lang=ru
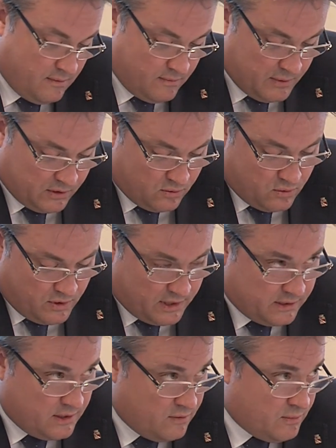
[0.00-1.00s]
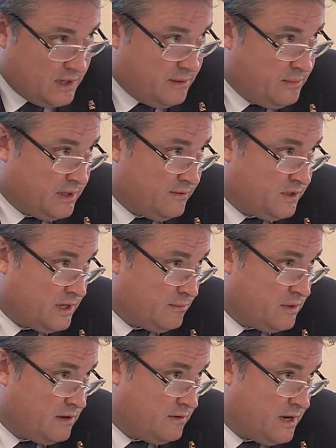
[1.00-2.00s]
Поскольку я знаю, мы лимиты все
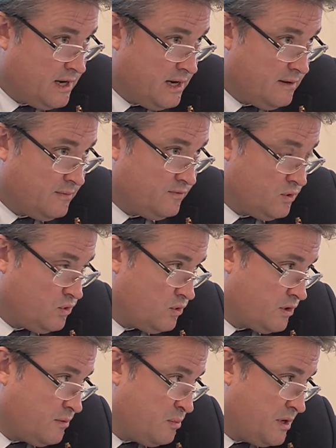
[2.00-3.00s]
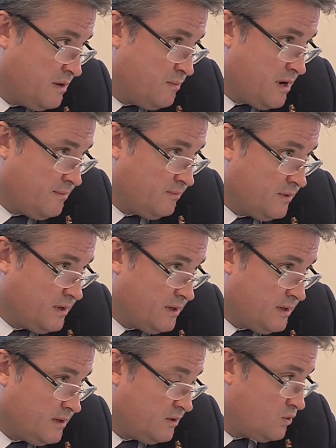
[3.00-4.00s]
обговорили, мы все четко понимаем,
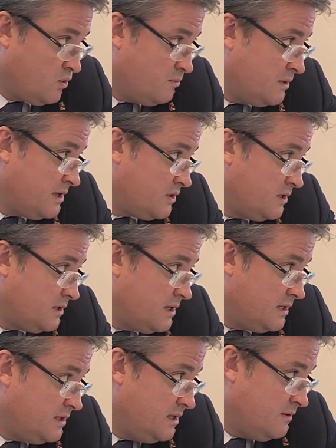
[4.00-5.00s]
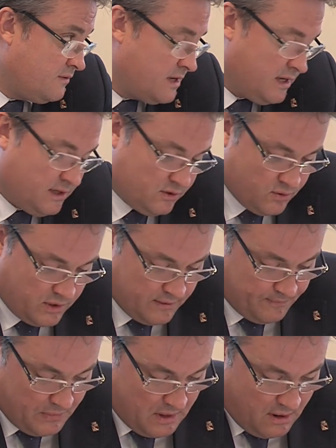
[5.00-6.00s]
а, что мы должны сносить и в какие
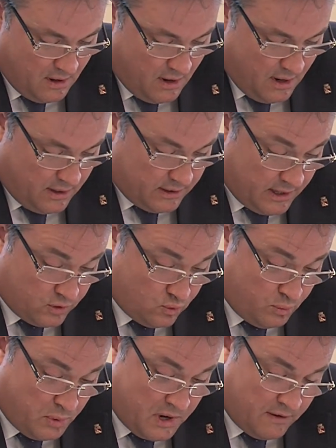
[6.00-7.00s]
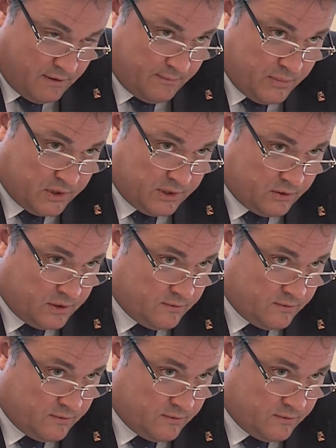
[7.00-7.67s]
сроки. Также управам, пожалуйста,